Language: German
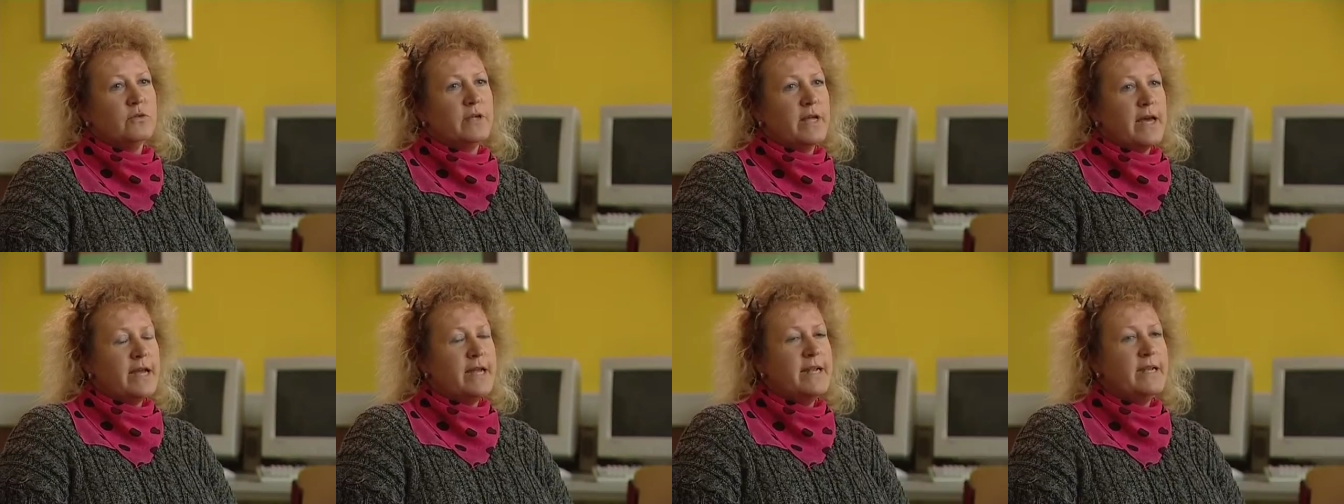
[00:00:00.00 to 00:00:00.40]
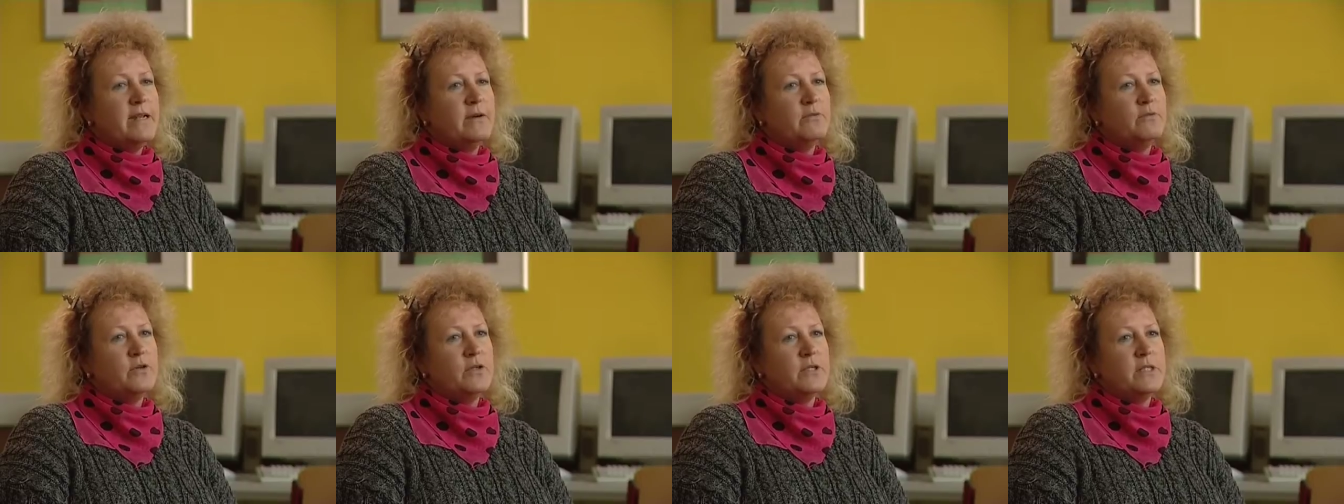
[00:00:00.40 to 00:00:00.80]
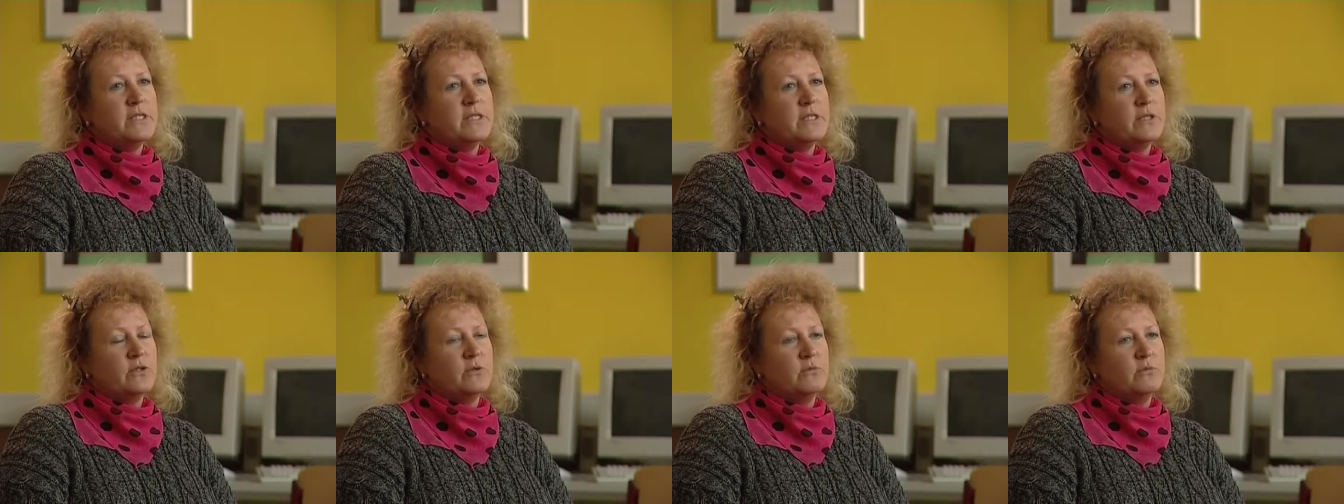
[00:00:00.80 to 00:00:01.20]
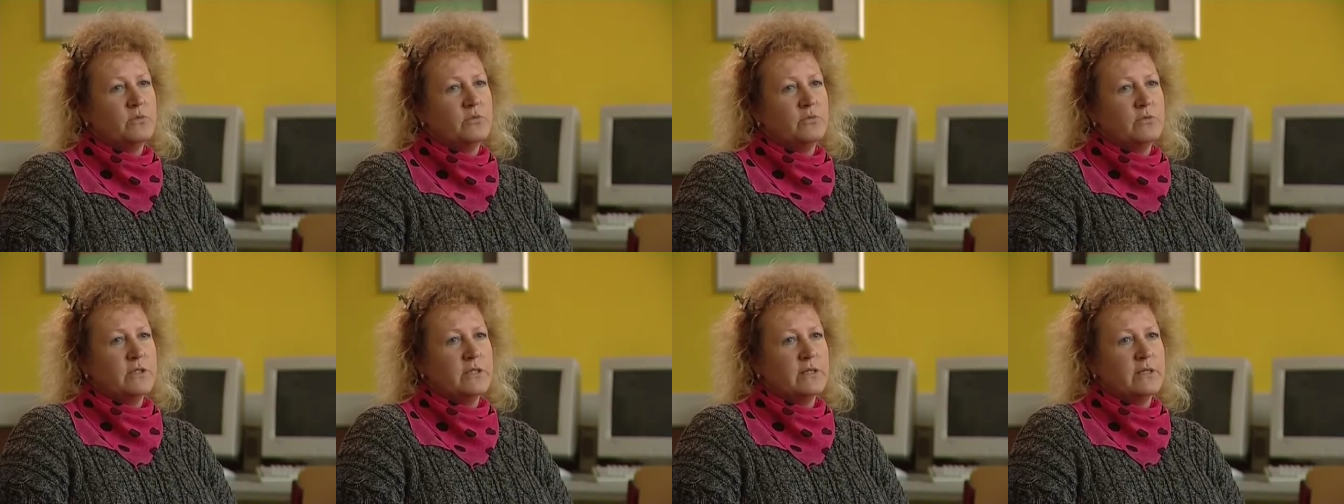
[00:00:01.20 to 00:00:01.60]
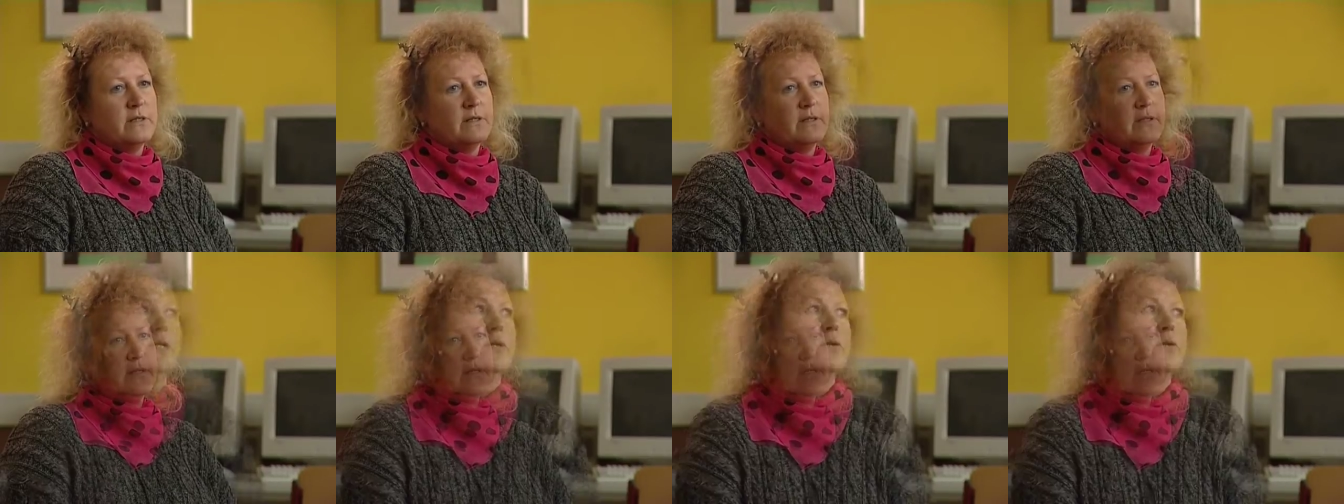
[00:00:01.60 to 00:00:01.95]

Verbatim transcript: Und eine davon ist der Computer.